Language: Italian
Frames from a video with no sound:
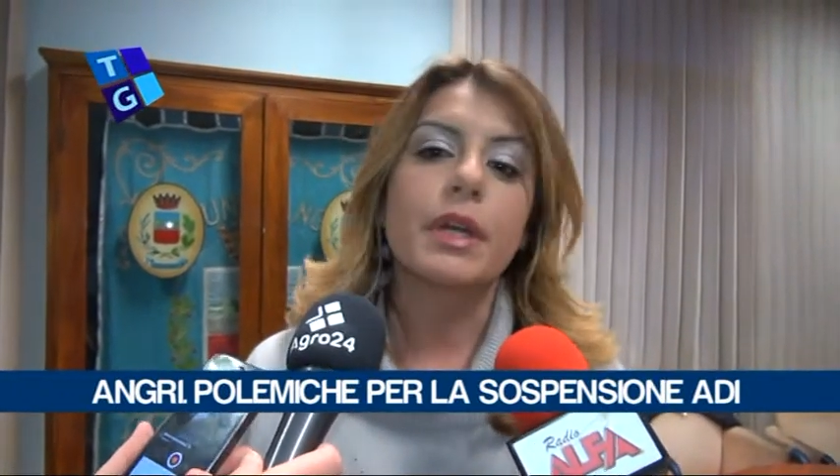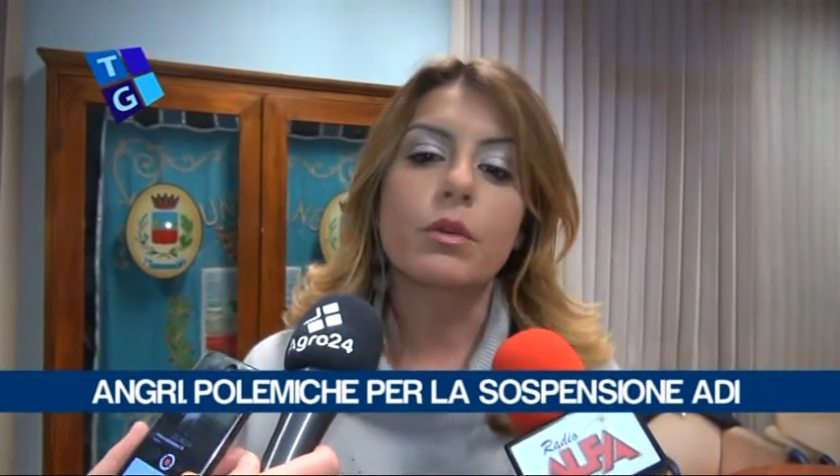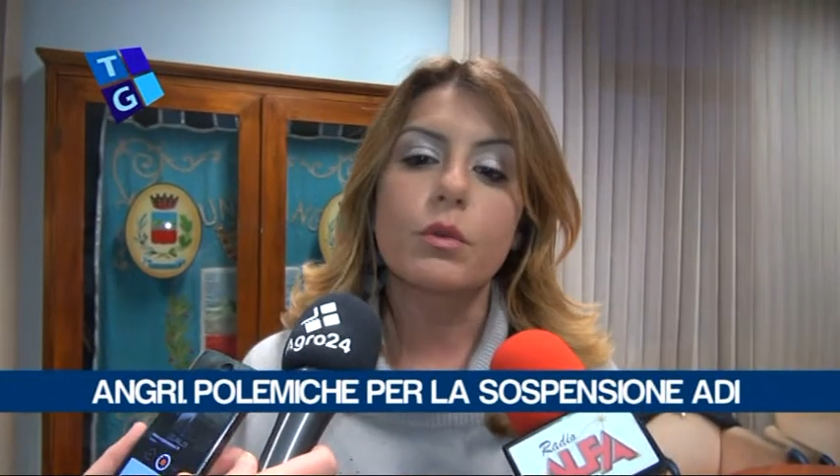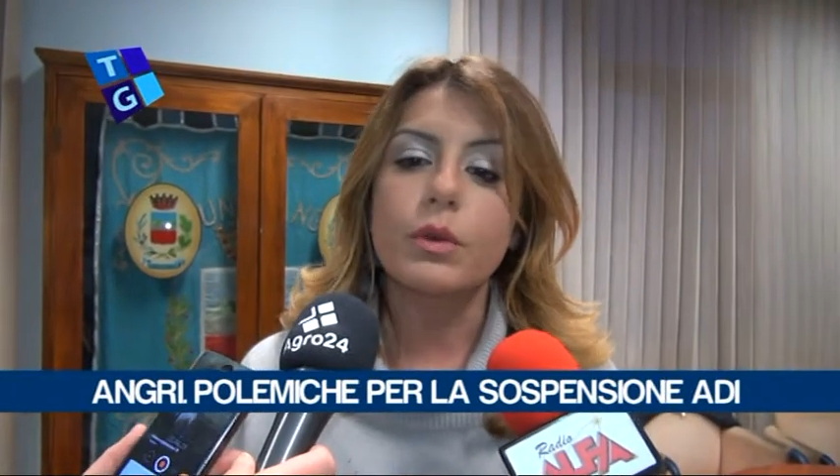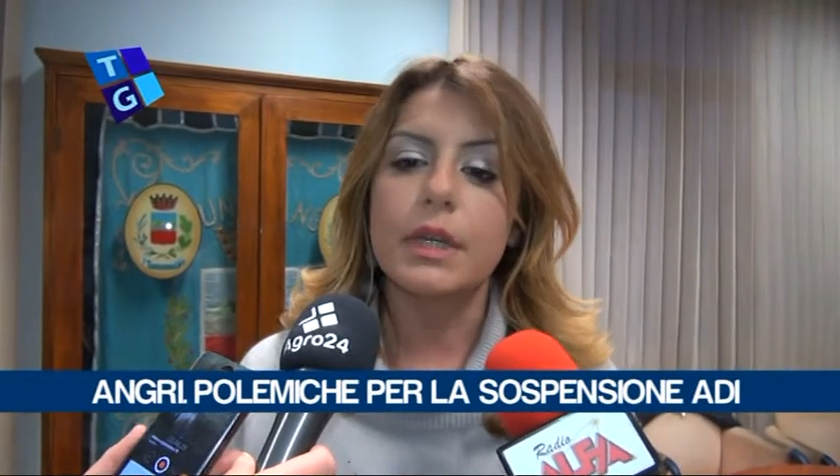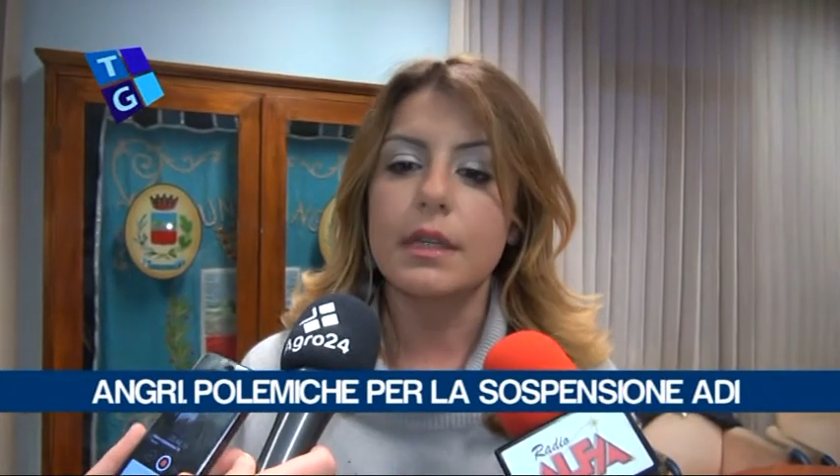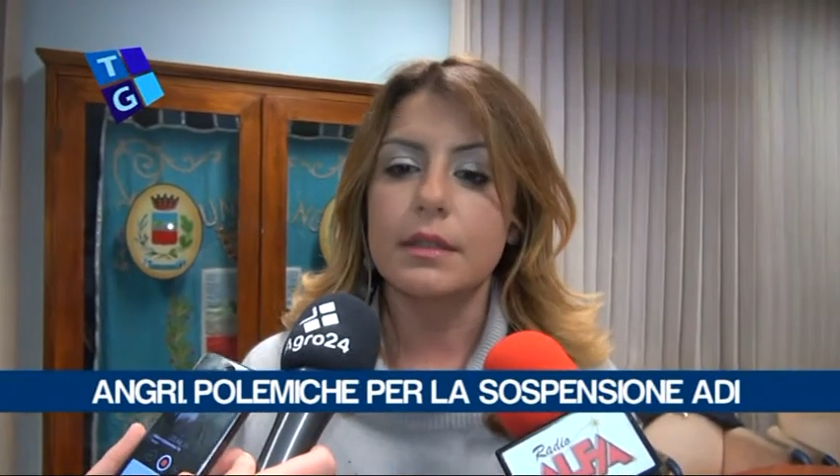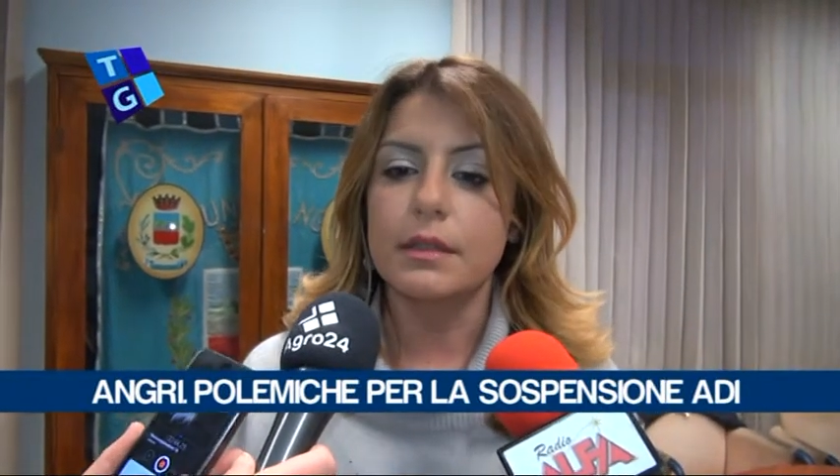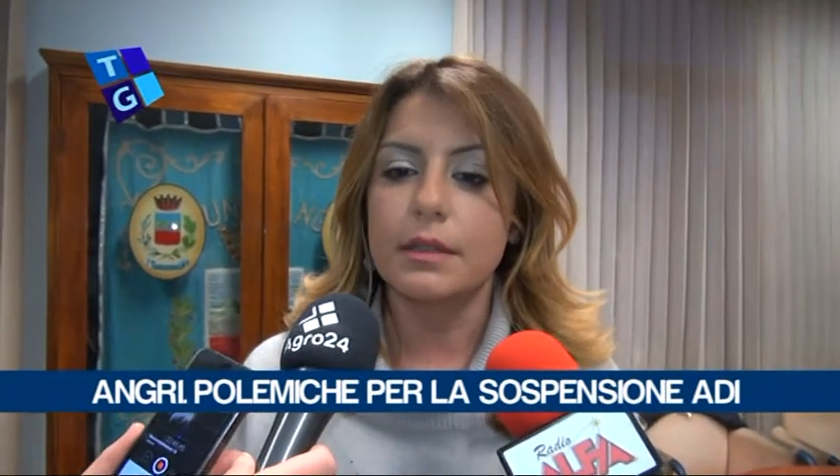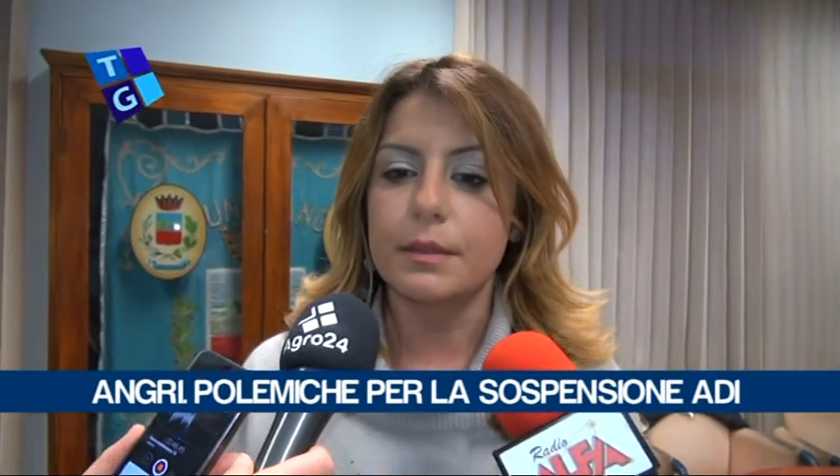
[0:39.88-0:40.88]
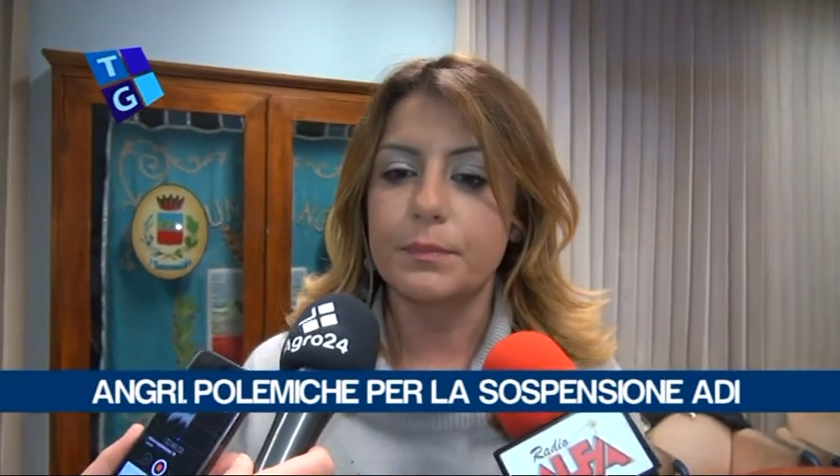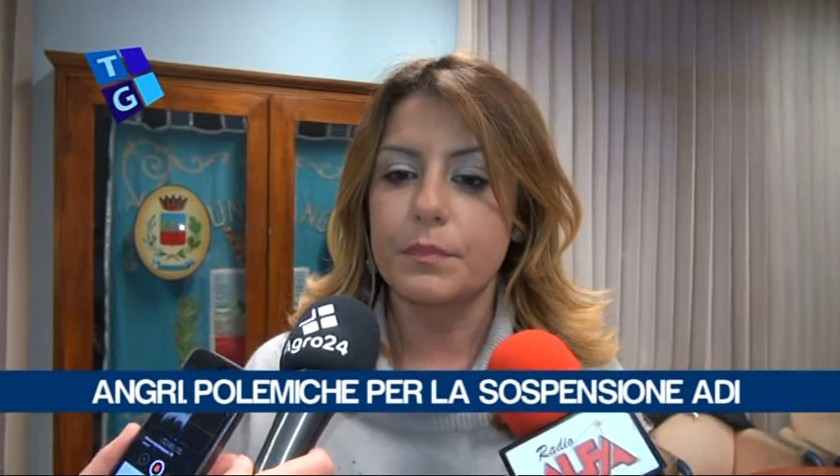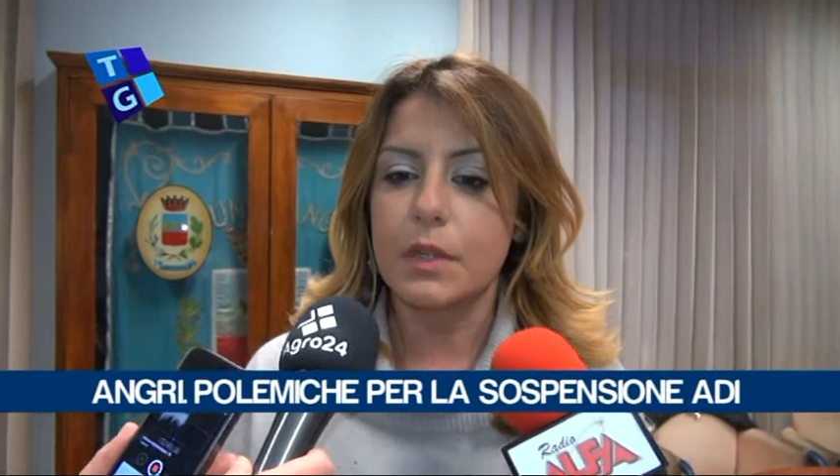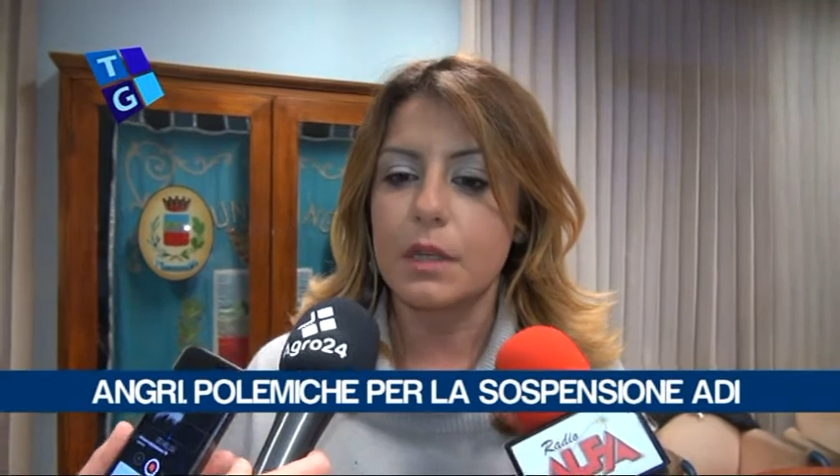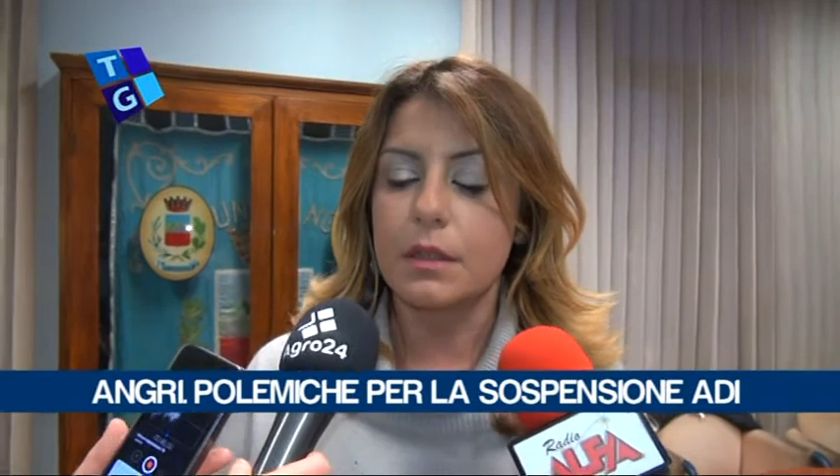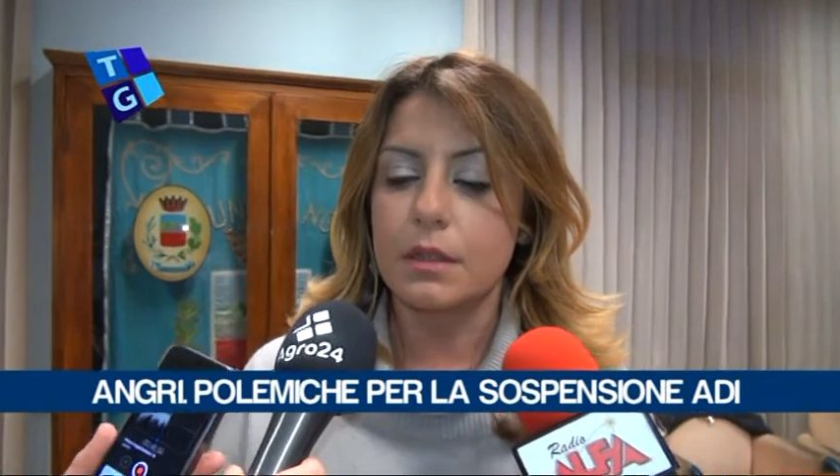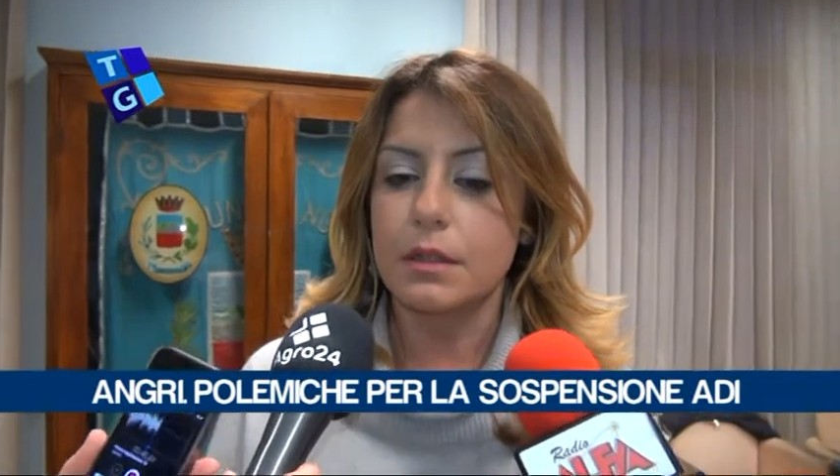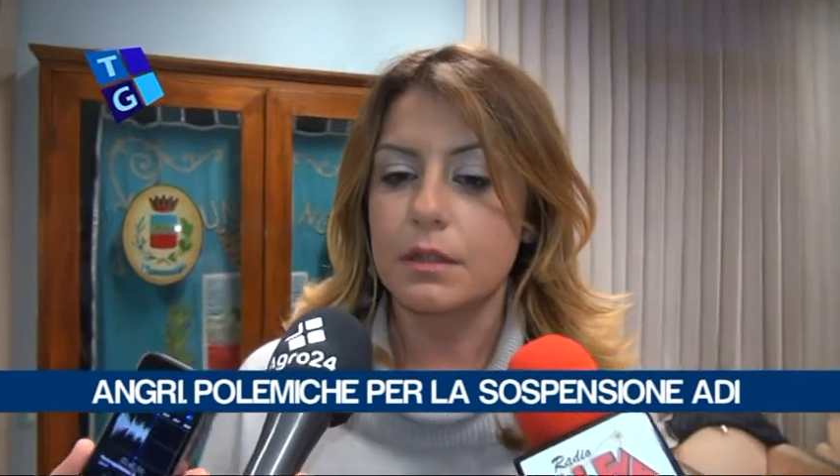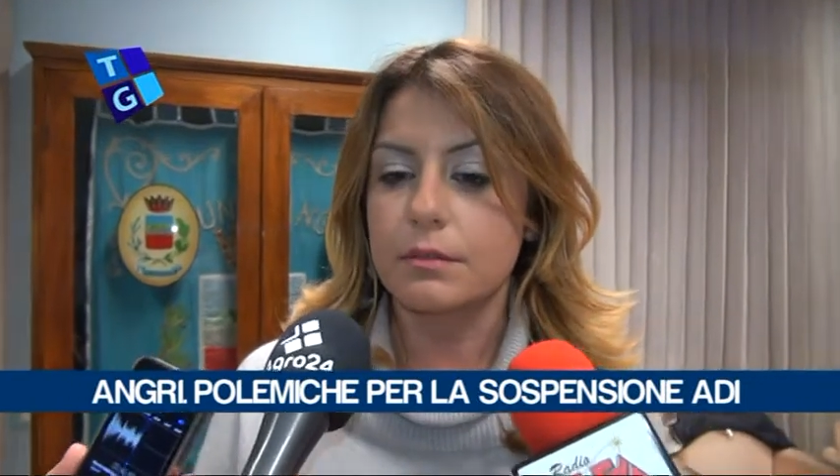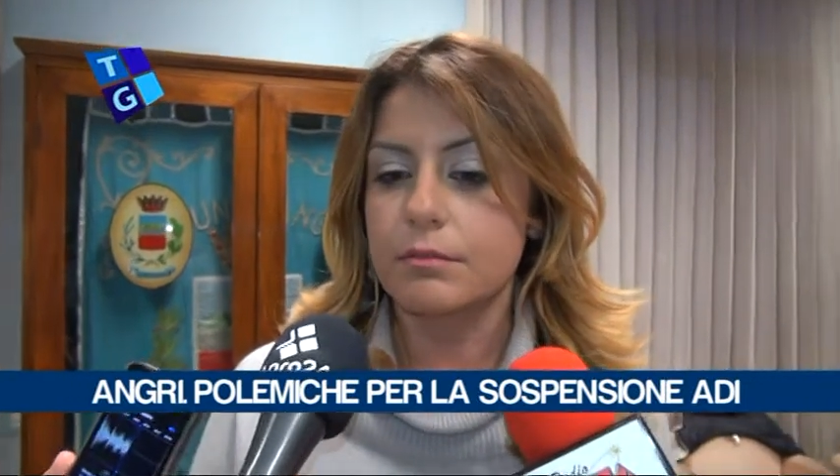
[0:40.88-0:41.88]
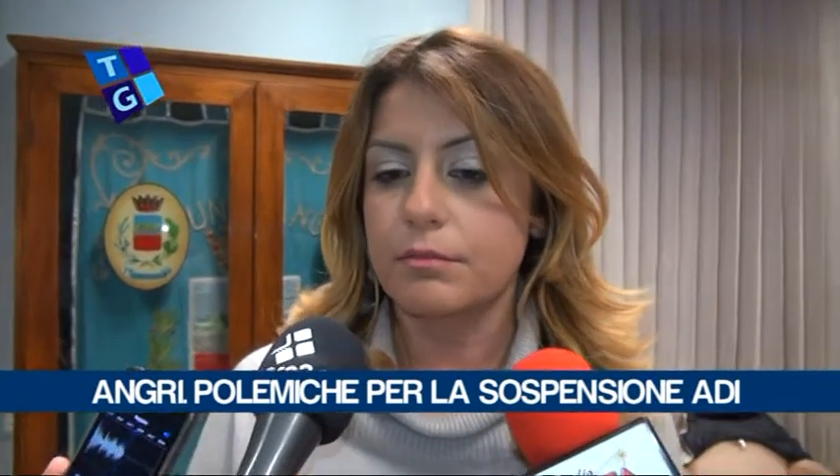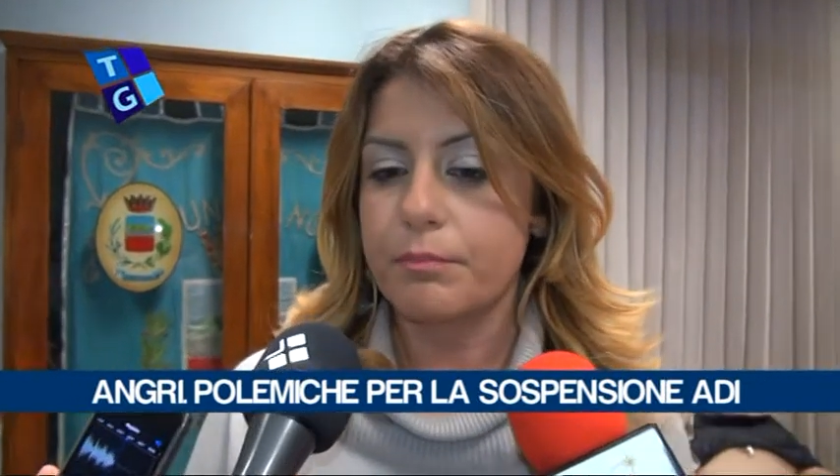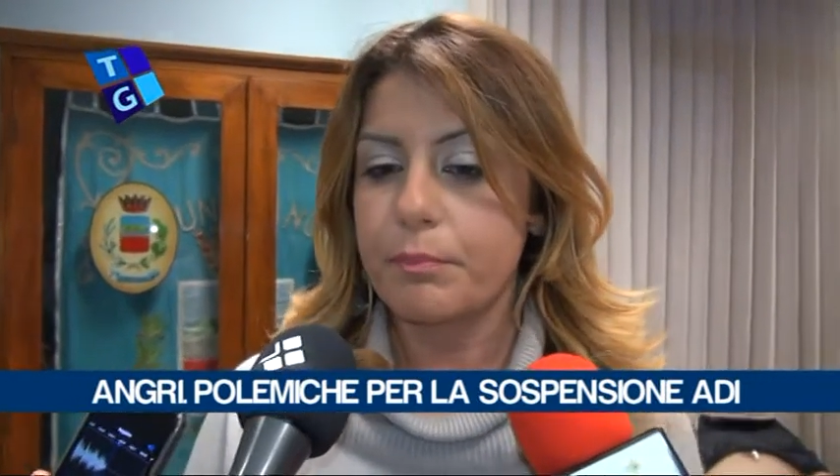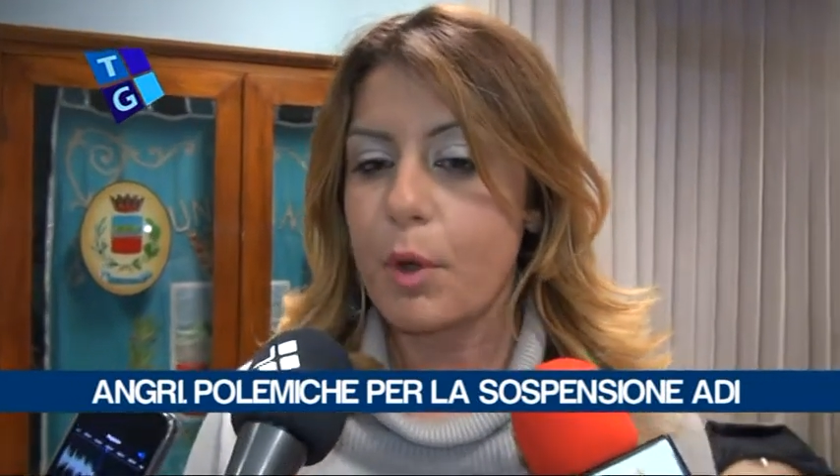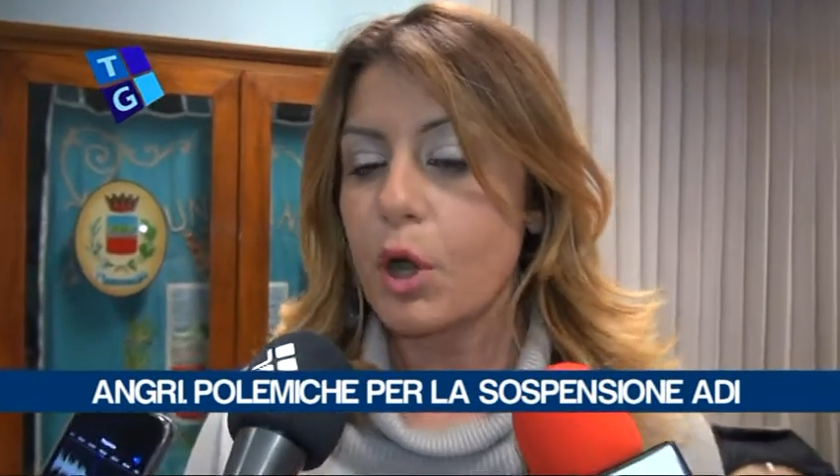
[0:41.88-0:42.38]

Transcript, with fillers: Per cui eh, proprio mm, eh,